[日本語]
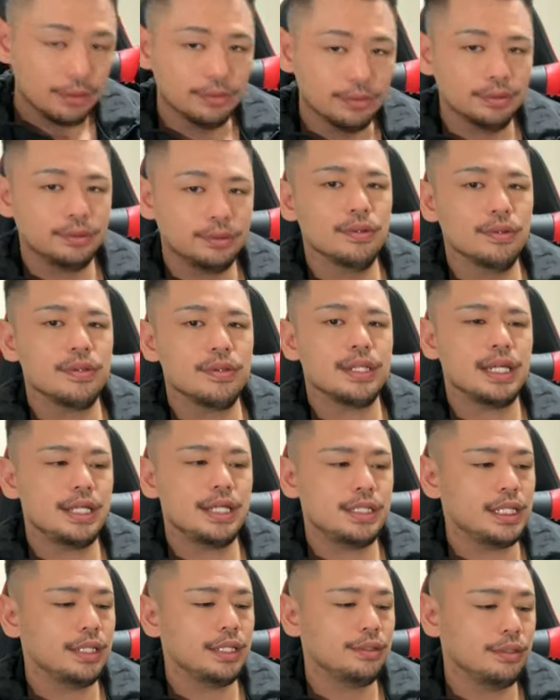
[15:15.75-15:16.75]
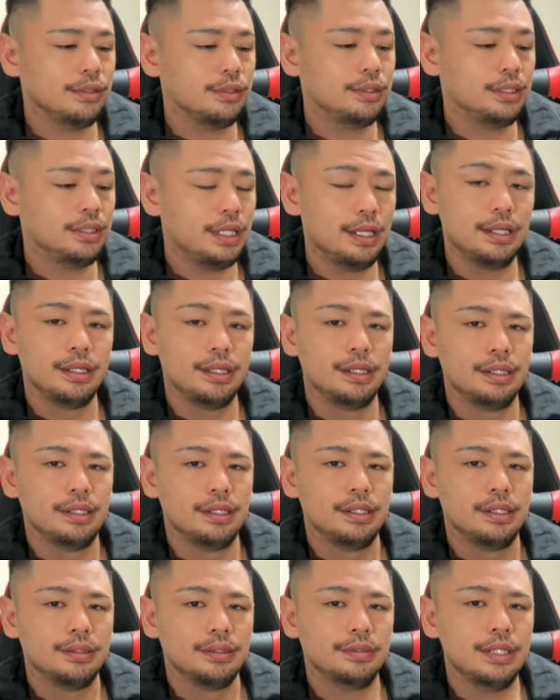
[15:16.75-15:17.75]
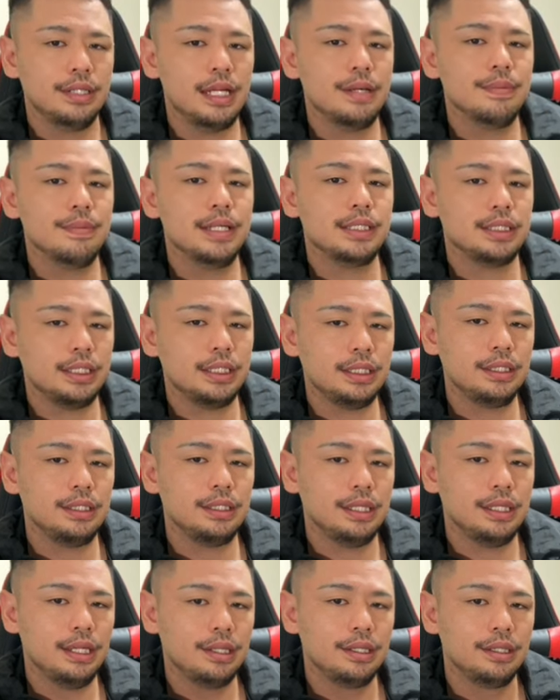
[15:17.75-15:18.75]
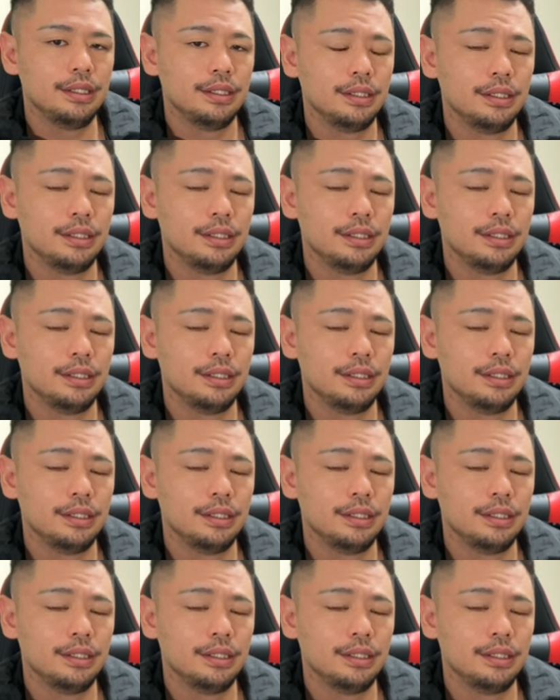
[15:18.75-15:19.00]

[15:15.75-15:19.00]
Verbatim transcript: あの同棲してるって羨ましいって。